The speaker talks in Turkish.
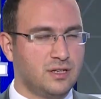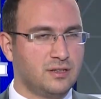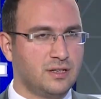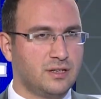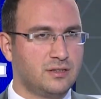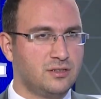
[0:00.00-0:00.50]

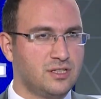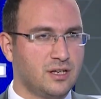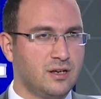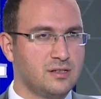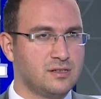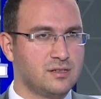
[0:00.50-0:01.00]
İran'dan
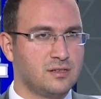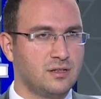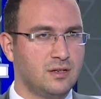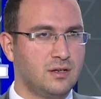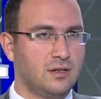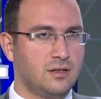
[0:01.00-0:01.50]
getirilecek
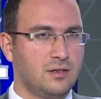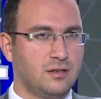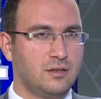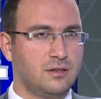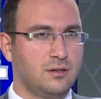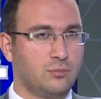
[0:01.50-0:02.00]
gaz e,